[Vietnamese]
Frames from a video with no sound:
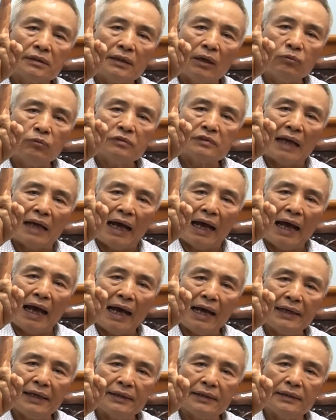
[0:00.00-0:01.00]
đóng giả
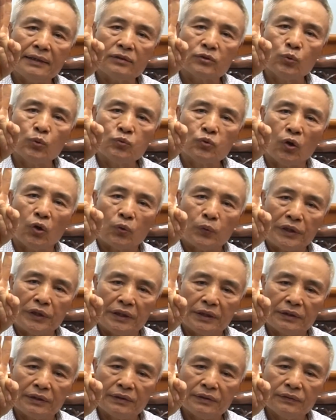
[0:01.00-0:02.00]
hai cái trung đội ngụy,
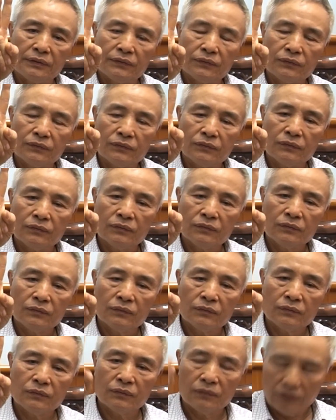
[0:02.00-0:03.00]

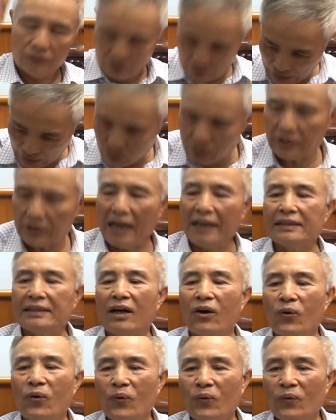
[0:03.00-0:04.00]
đóng giả hai đầu,